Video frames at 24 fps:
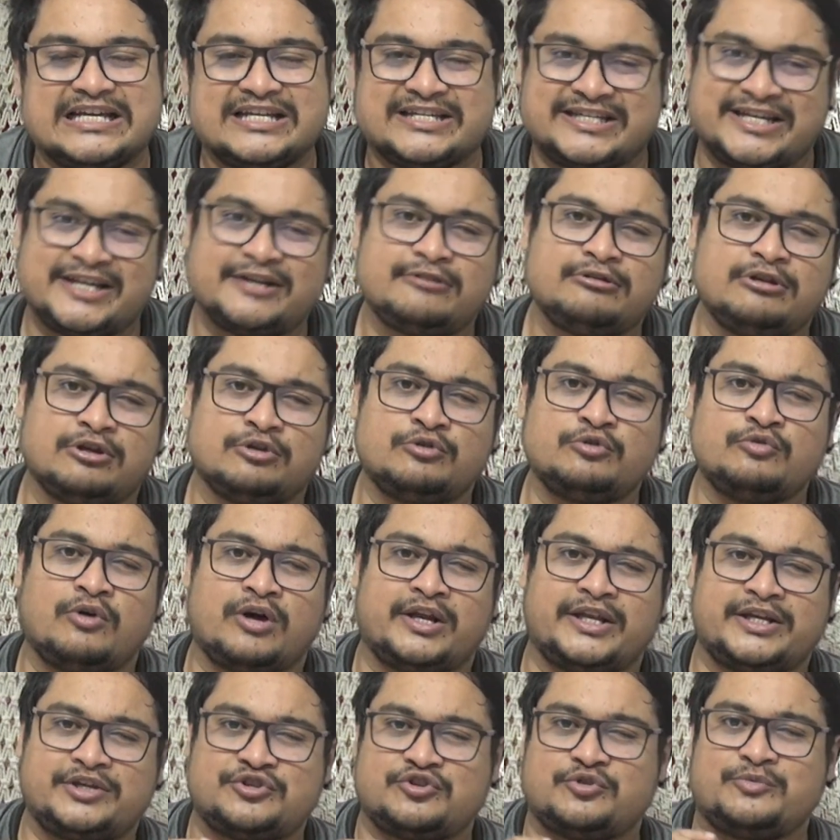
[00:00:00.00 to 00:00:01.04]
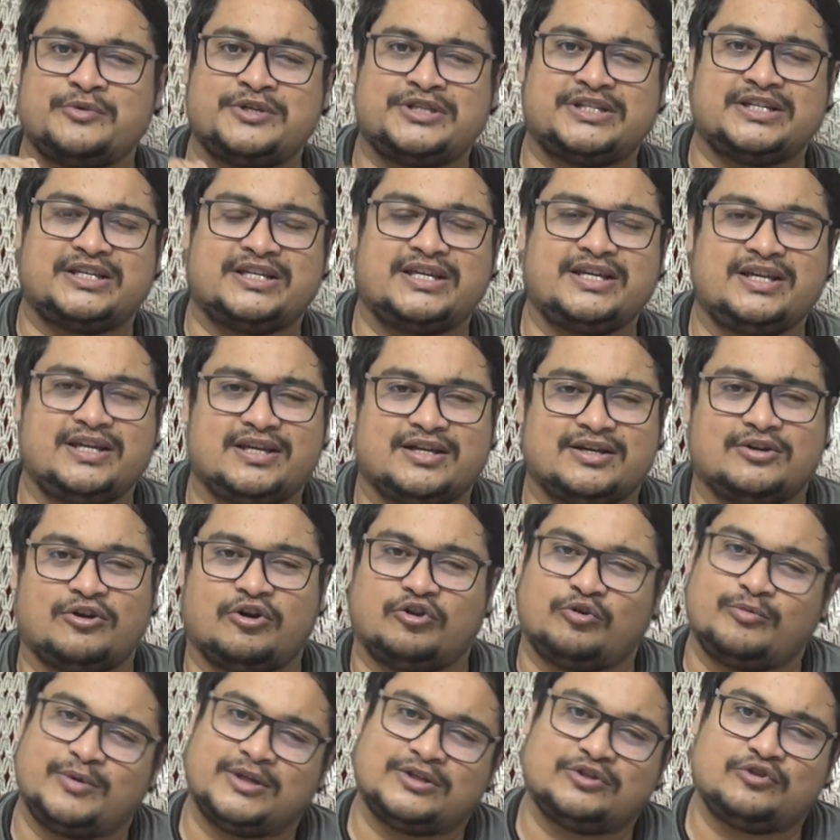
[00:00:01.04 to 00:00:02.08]
সেগুলোও অনেক সময় তিনি
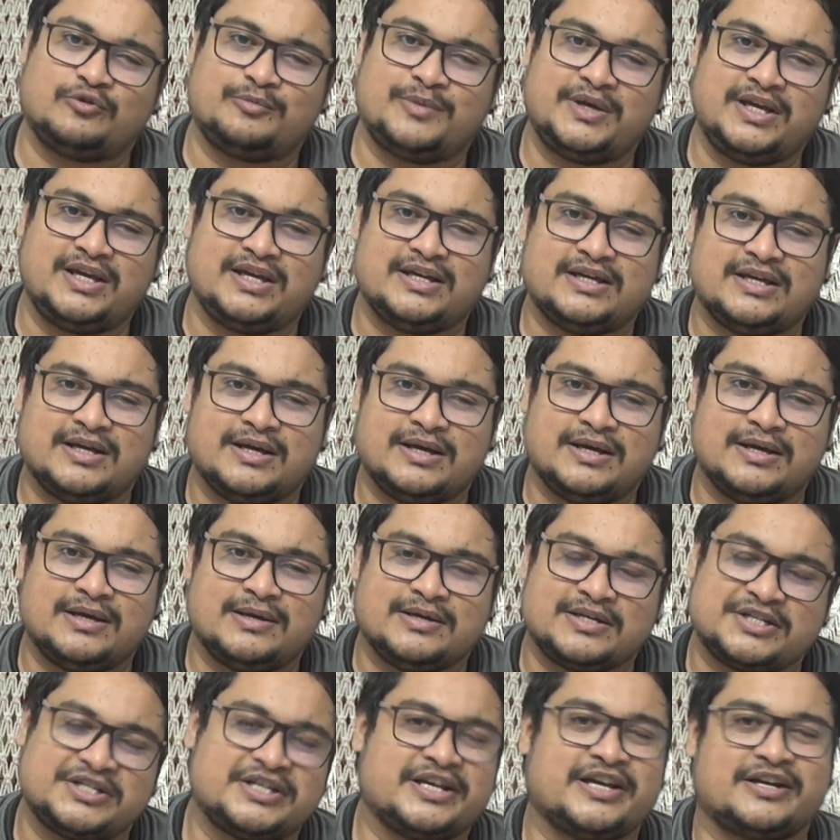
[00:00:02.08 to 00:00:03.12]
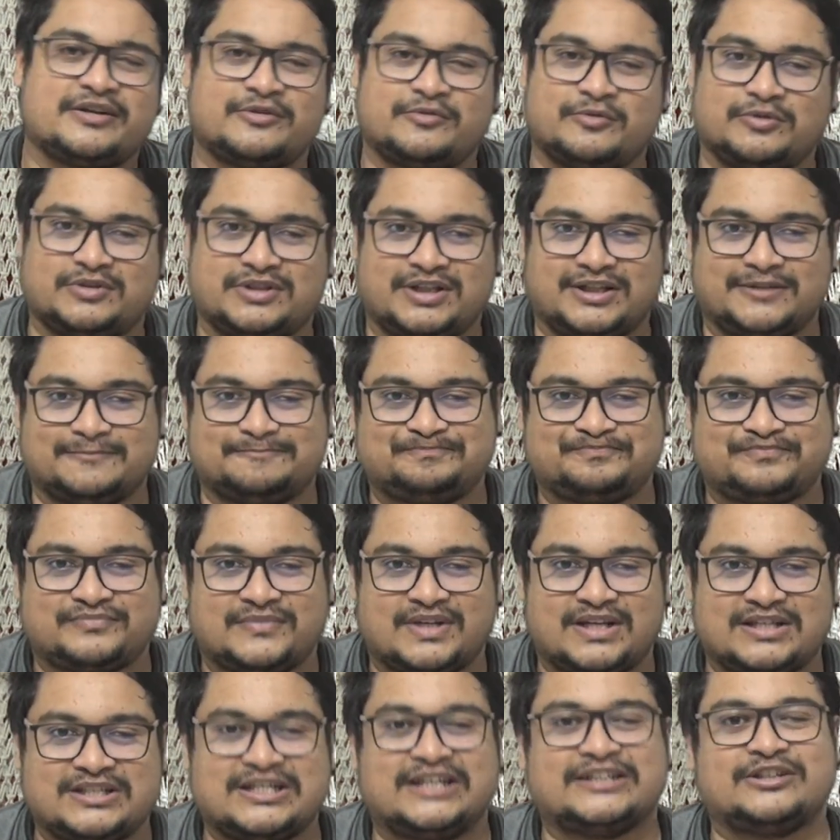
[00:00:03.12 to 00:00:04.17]
গণমাধ্যমে শেয়ার করতেন
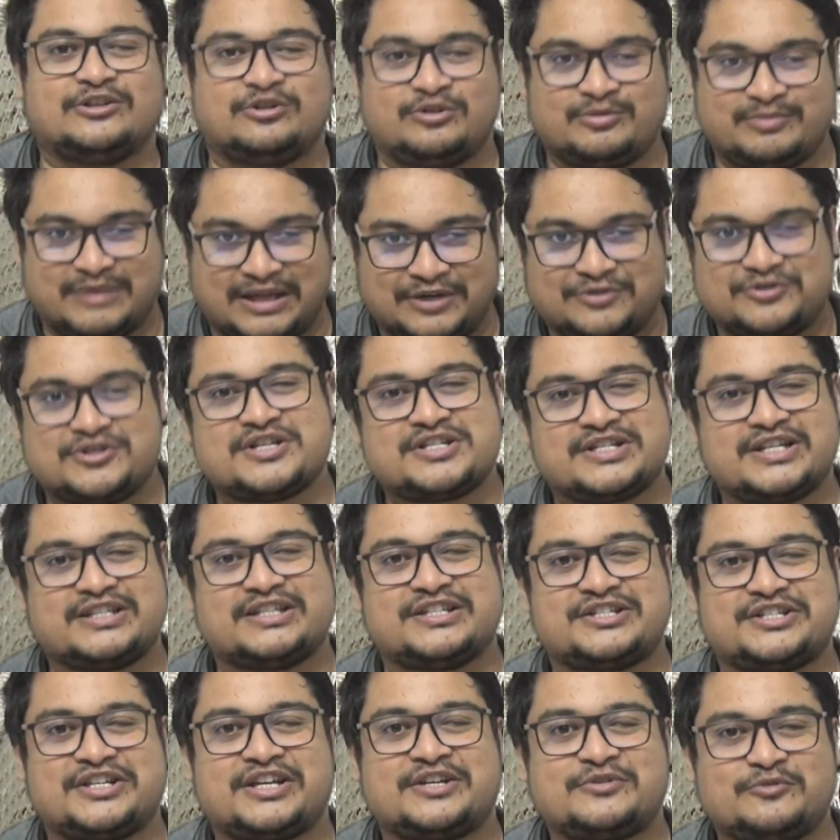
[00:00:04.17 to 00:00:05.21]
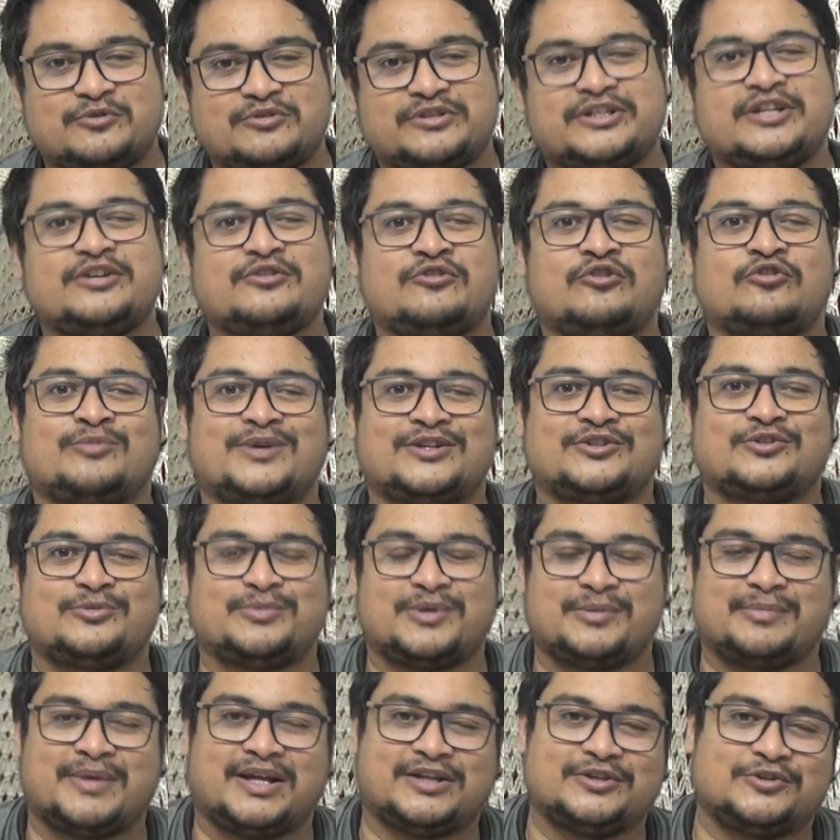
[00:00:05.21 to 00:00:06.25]
সাধারণ মানুষের সাথে শেয়ার করতেন
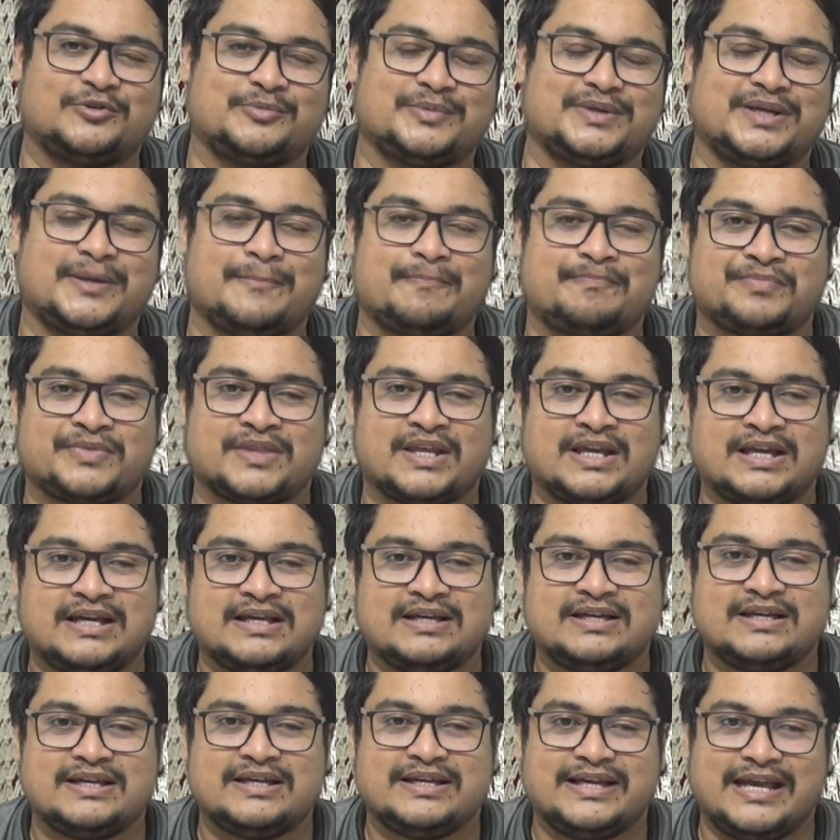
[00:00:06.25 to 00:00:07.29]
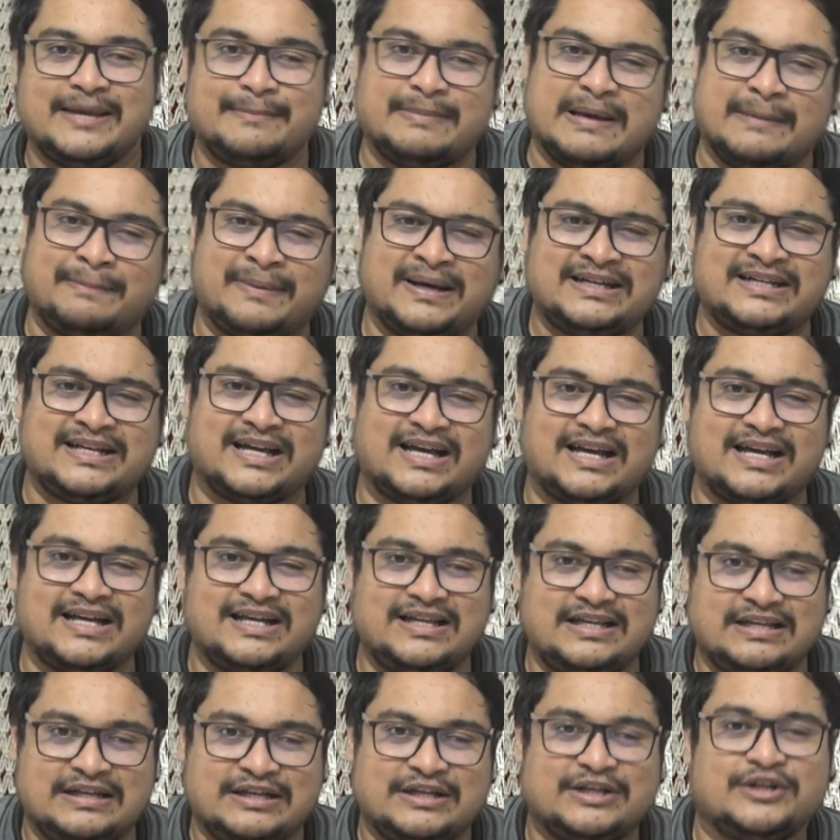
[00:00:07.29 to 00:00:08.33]
গণমাধ্যমের মাধ্যমে এই ব্যাপারটা
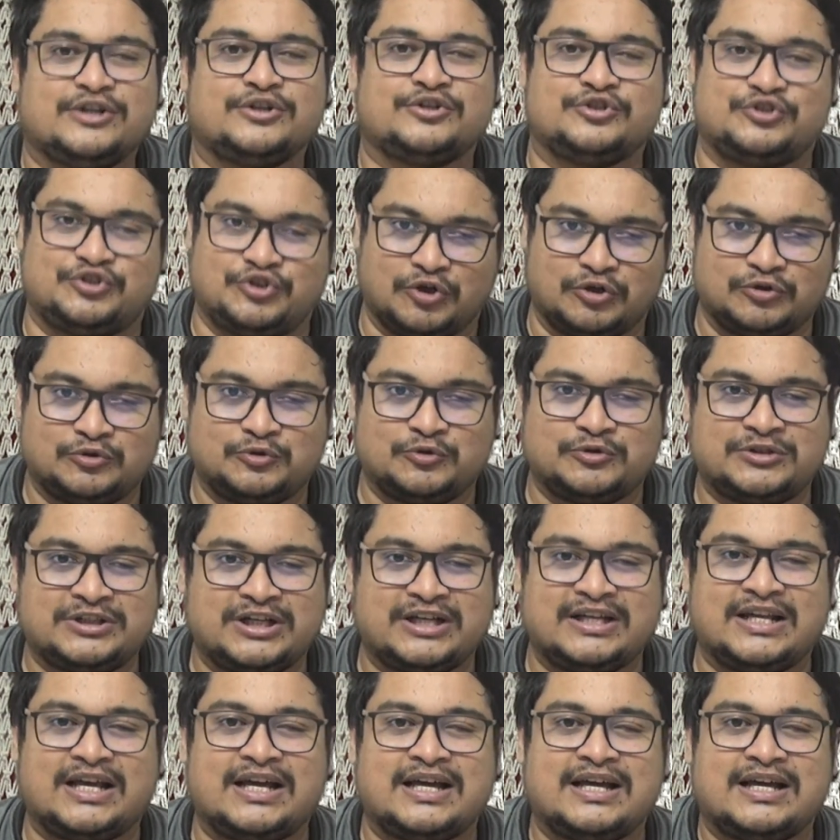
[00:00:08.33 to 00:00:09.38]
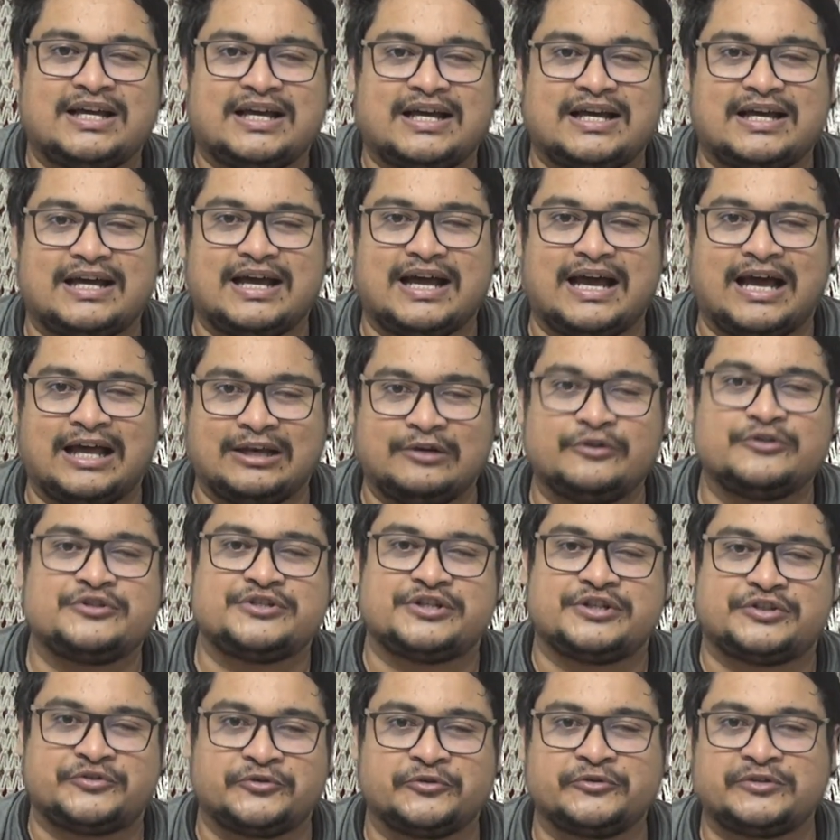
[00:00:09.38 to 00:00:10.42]
যতটা না
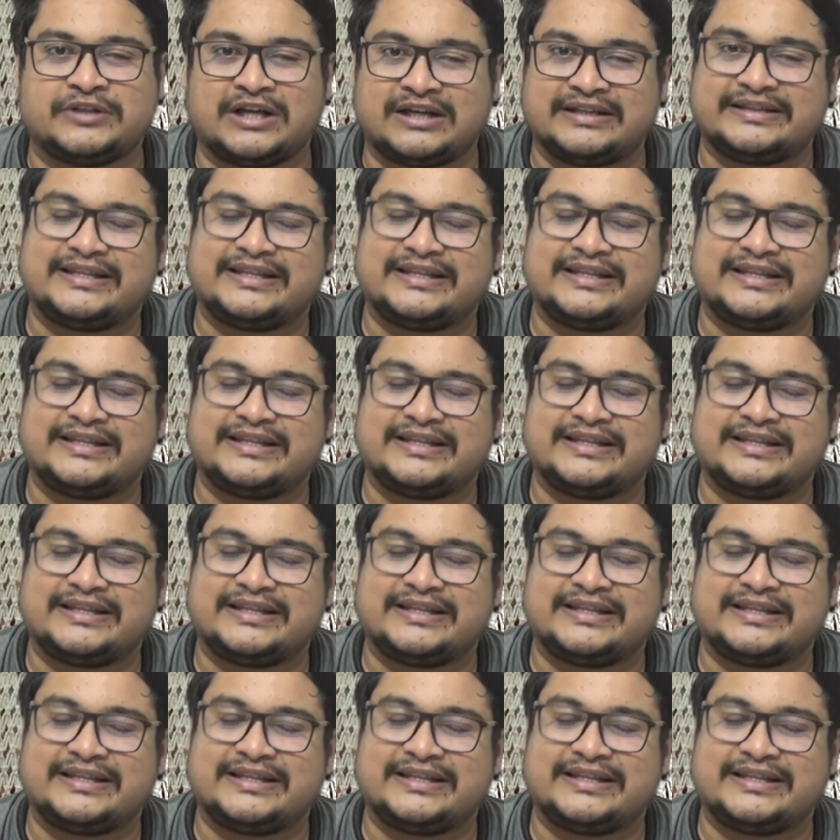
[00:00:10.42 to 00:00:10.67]
আলোচিত তার